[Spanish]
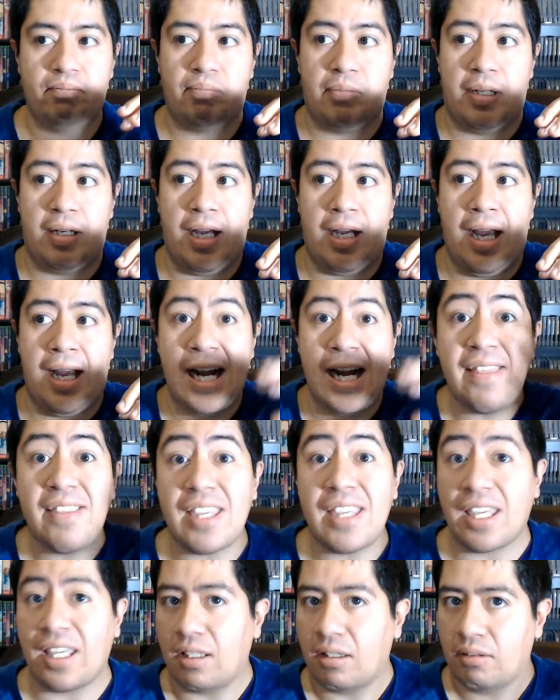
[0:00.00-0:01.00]
a
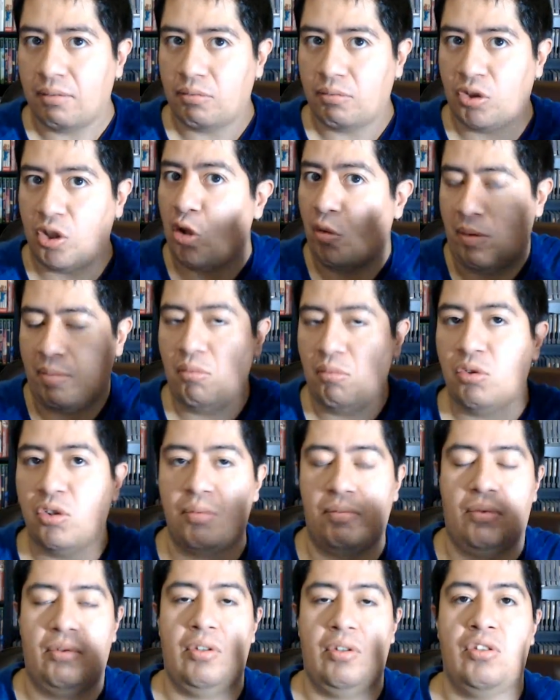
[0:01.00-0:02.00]
nadie, si lo vemos
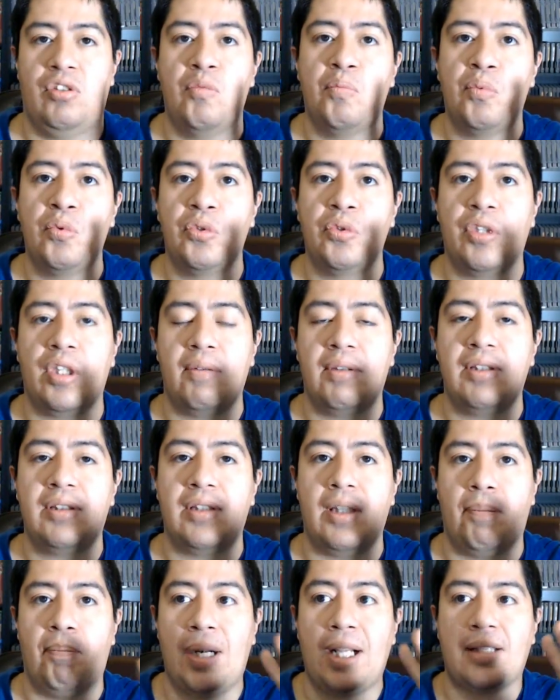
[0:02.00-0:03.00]
como desde un punto de
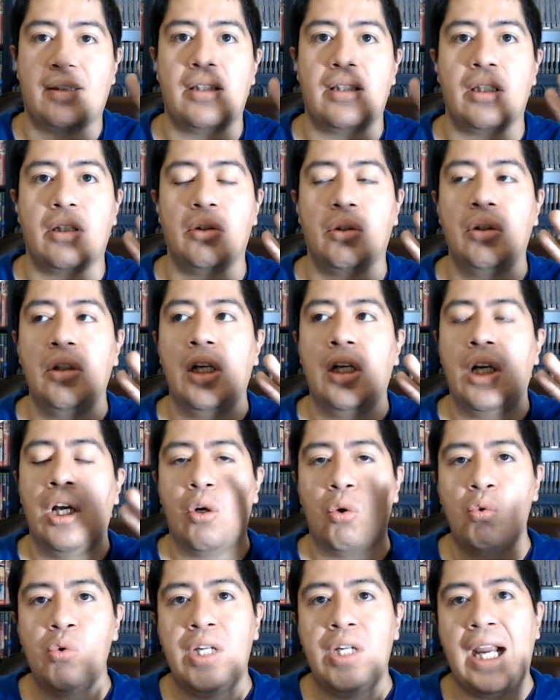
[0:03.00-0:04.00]
vista práctico,
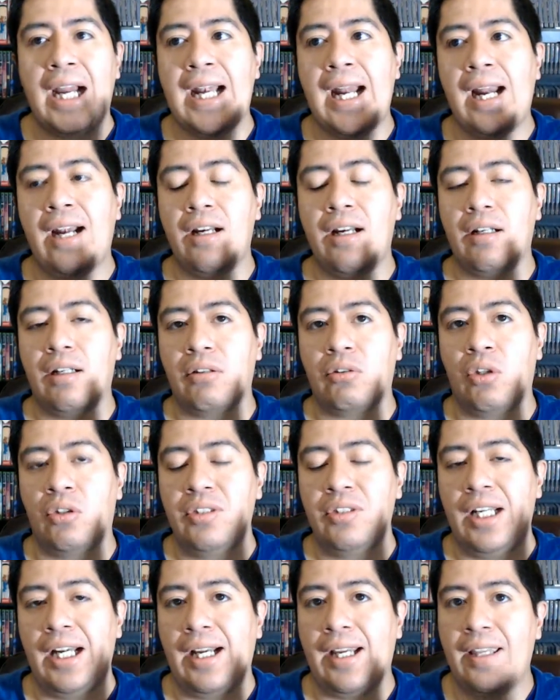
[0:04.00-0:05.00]
un canal
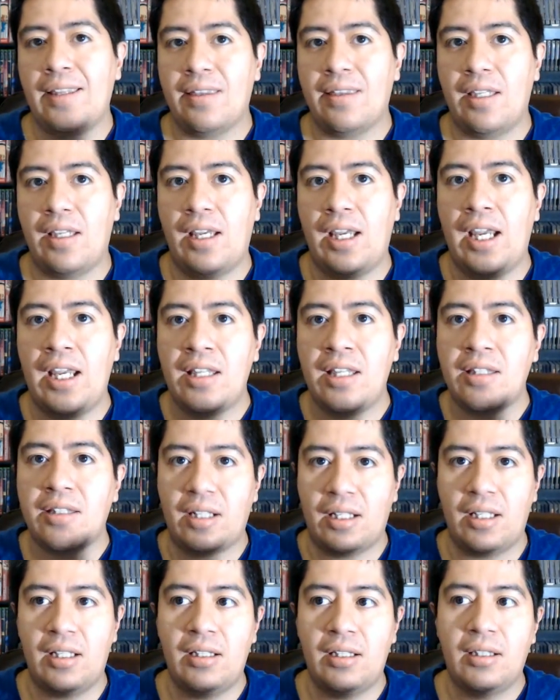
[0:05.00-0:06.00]
donde la gente
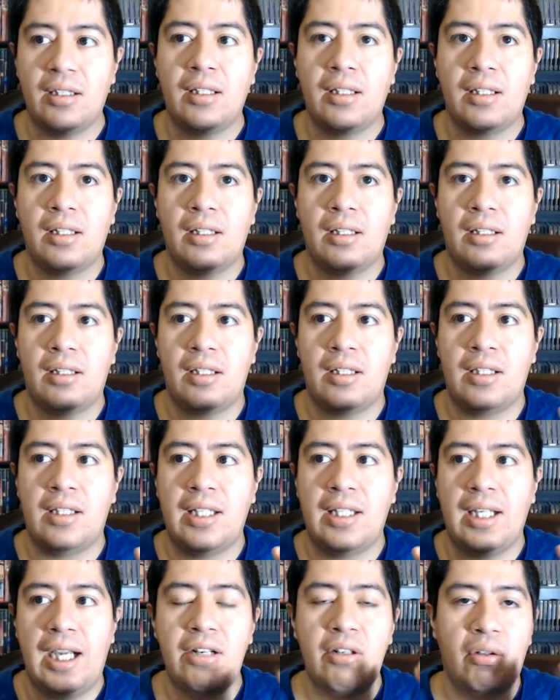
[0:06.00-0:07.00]
entre y
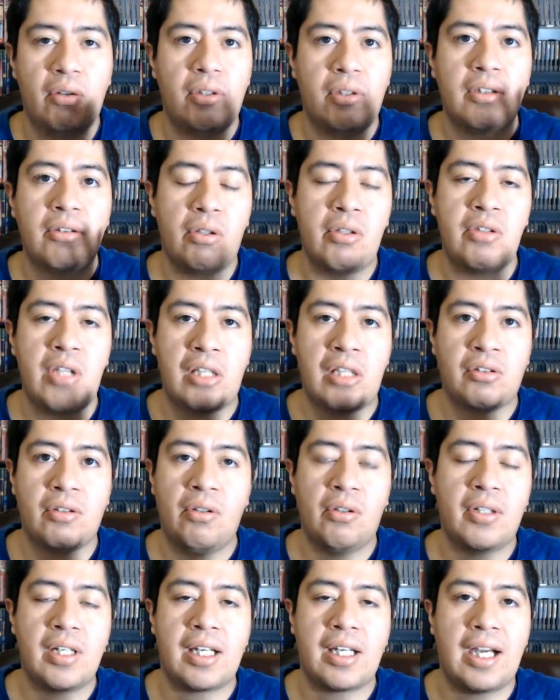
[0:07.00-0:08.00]
diga, ah, no, no esto no es
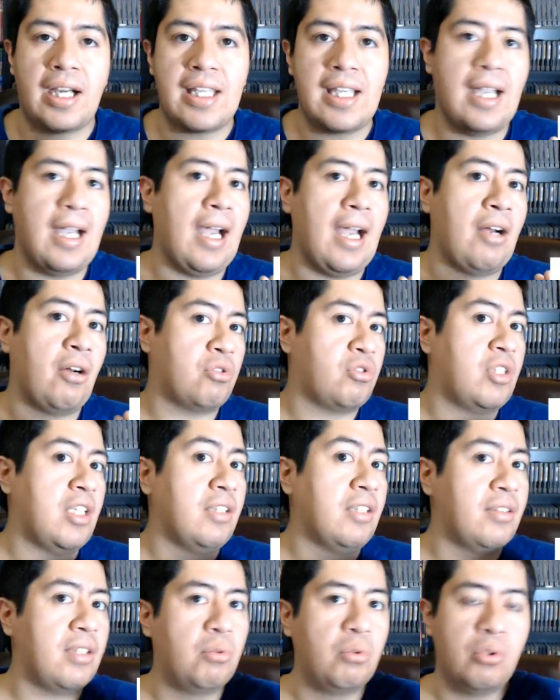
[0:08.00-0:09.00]
lo que quería a los 10
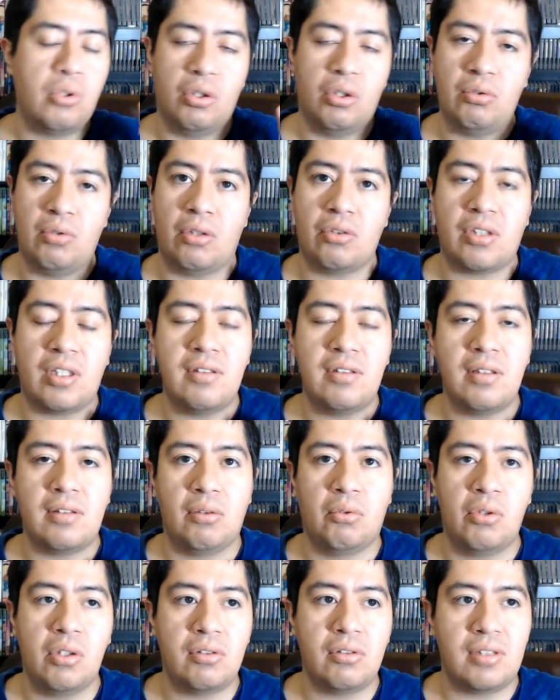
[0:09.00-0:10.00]
segundos o a los 15
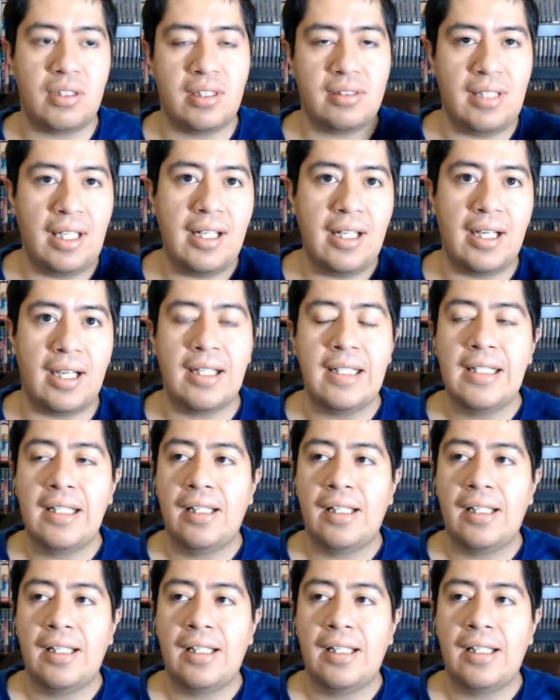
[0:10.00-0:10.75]
segundos y se salga.